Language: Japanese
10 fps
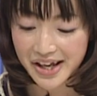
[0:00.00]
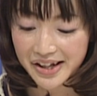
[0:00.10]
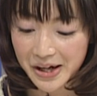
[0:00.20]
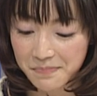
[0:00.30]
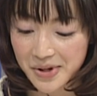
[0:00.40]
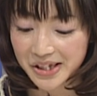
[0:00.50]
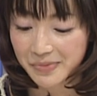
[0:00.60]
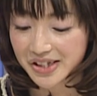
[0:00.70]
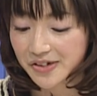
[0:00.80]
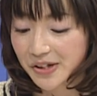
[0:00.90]
合併で
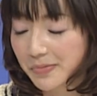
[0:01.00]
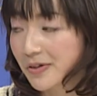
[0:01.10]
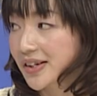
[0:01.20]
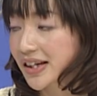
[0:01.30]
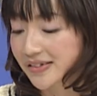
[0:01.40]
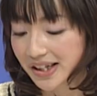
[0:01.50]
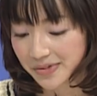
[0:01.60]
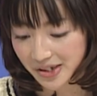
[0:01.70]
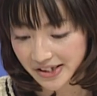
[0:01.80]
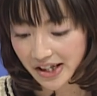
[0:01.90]
町の名前はなくなり
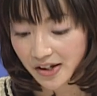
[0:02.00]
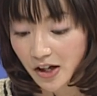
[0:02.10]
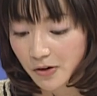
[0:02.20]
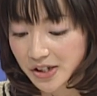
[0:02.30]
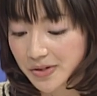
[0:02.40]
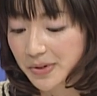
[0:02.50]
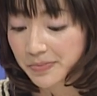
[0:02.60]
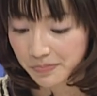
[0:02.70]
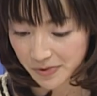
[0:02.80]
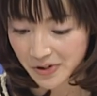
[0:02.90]
ますが鷲
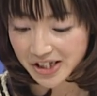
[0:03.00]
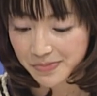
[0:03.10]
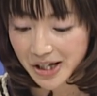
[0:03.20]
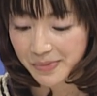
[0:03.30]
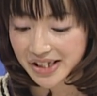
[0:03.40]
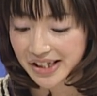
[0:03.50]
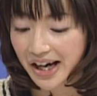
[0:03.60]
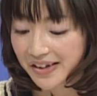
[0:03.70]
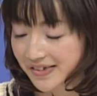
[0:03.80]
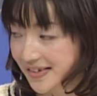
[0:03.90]
宮町が
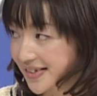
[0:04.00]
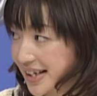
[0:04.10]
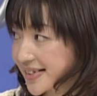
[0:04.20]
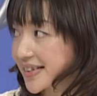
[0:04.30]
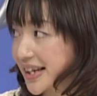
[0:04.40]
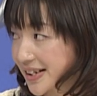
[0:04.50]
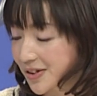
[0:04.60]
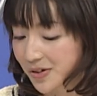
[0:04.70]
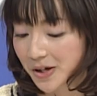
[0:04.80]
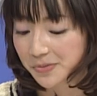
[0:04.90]
育んできた伝
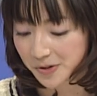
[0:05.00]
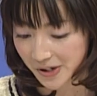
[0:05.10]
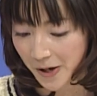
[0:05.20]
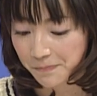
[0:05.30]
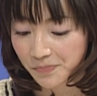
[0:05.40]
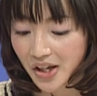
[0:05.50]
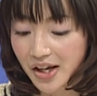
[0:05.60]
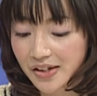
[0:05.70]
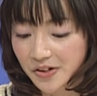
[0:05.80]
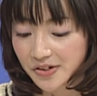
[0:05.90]
統や文化、はい
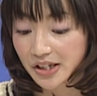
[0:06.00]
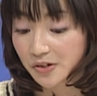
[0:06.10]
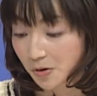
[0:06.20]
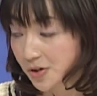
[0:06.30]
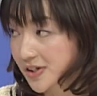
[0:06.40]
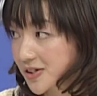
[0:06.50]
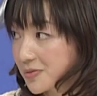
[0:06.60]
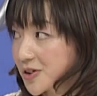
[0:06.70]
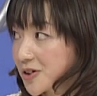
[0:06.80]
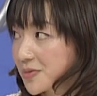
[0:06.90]
そしてそこに住む
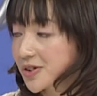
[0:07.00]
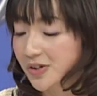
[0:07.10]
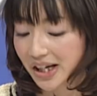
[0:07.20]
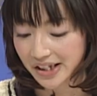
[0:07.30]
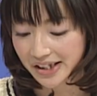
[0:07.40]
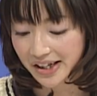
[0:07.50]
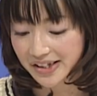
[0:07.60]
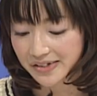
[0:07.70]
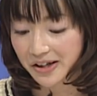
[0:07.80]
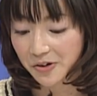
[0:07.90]
人々の温か
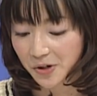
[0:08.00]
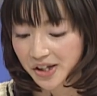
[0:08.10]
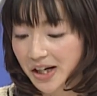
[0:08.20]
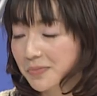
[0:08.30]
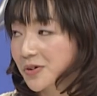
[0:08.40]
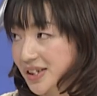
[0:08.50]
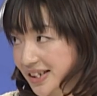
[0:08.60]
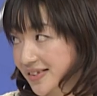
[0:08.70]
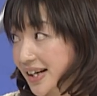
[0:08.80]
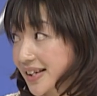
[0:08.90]
さはこれからも引き
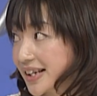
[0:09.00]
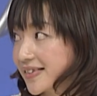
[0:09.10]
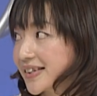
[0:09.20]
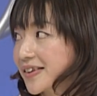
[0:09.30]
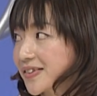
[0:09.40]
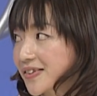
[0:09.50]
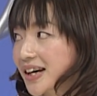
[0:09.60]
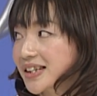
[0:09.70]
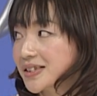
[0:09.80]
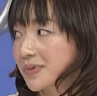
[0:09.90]
継がれていくだろうと
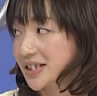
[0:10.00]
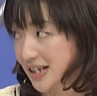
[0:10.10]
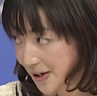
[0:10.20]
感じました、